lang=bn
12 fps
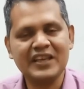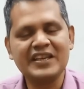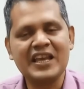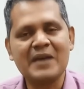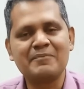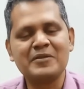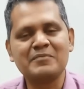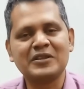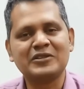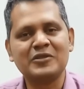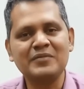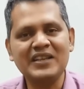এই অ্যাপের
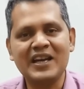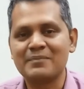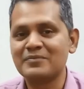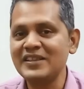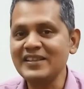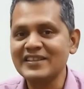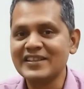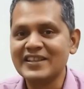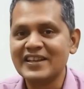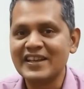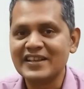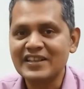মাধ্যমে আপনি
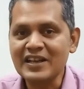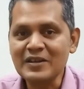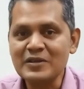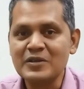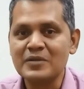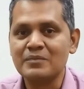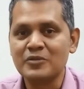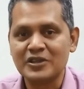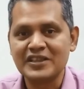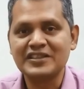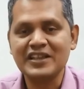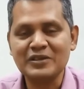এটা
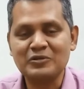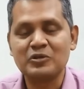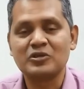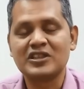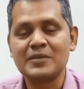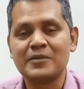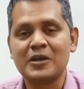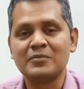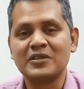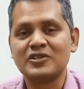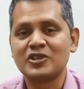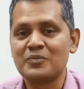বুকিংটা করতে
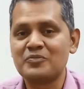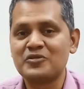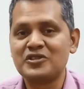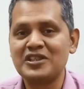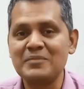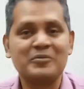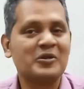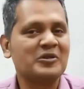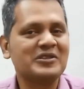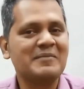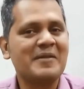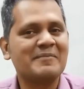পারবেন সবচেয়ে বড়
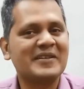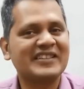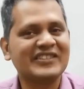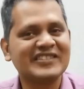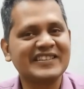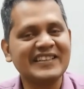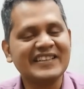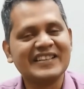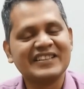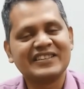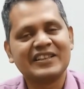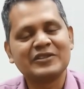যে ব্যাপারটা হচ্ছে
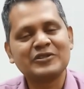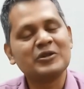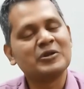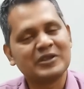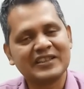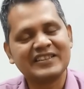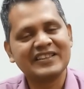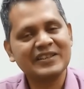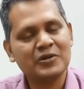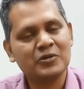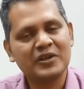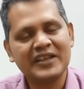সেটা হচ্ছে হোটেল
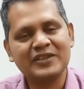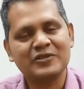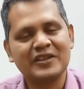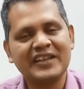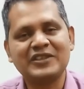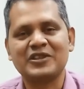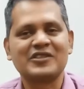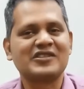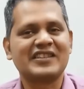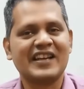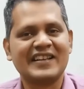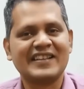থেকে অনেক অনেক
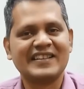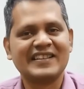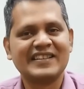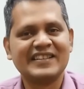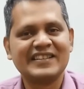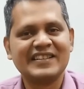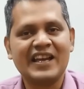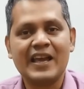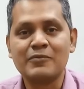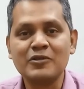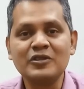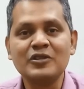সস্তা
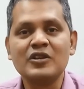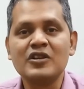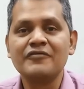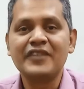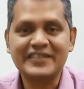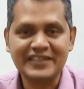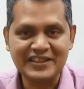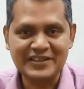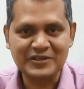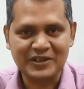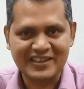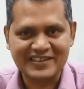এবং
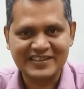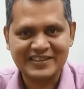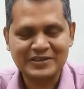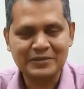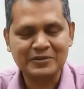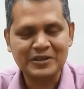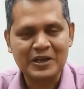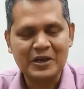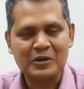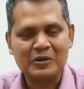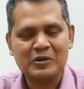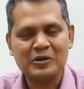ফ্যাসিলিটিও আছে যেমন
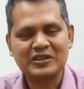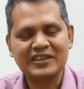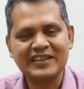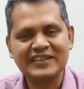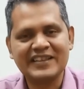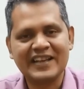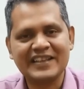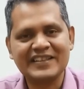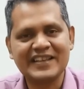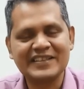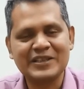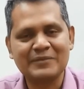হোটেলে দেখা
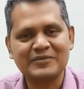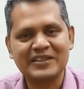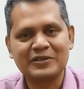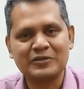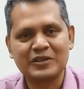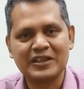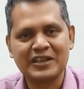যায় যে আপনার